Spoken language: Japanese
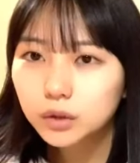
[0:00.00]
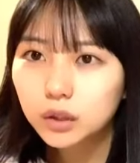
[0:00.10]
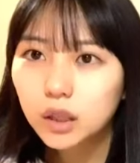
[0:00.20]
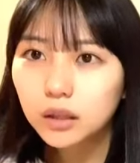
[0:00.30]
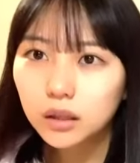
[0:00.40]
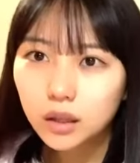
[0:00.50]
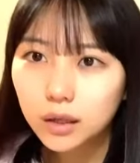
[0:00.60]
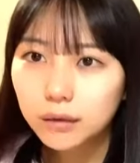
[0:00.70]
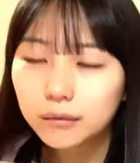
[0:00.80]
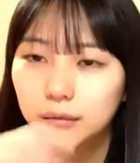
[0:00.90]
つけ
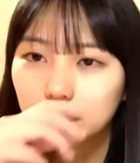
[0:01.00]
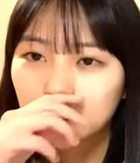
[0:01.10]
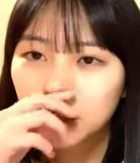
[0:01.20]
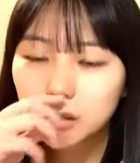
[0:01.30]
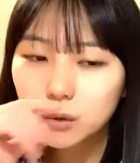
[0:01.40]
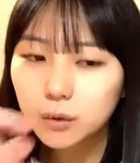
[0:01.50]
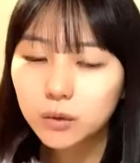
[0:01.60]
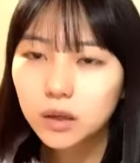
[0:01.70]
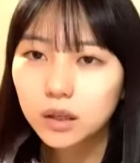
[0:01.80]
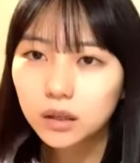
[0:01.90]
てで醤
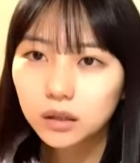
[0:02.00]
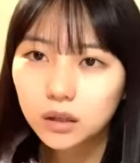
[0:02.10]
油かけ